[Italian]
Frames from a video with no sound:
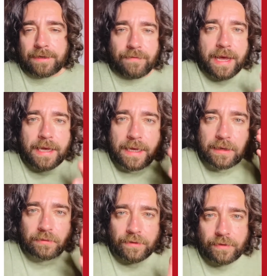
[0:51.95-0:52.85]
che va a
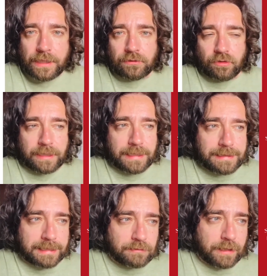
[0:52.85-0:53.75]
un evento
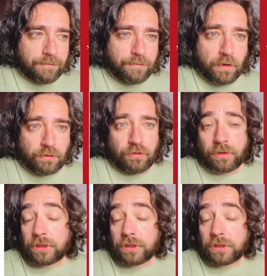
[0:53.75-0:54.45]
organizzato dal Foglio,